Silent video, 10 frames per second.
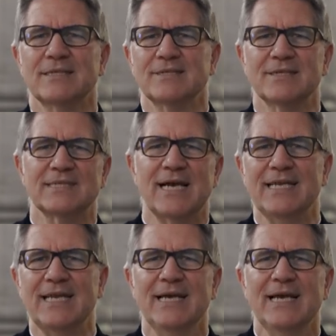Es ist
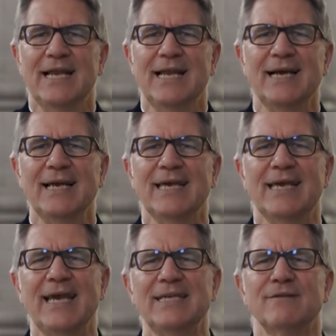eine lange
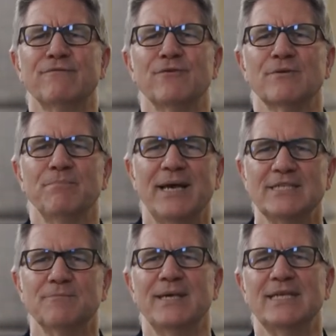Kette von
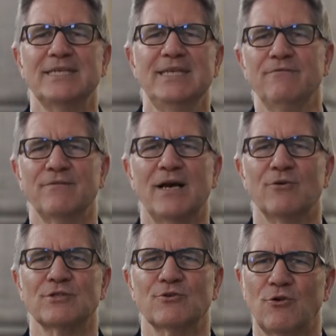Perspektiven
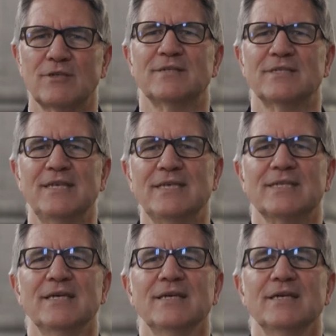aus Gottes Sicht,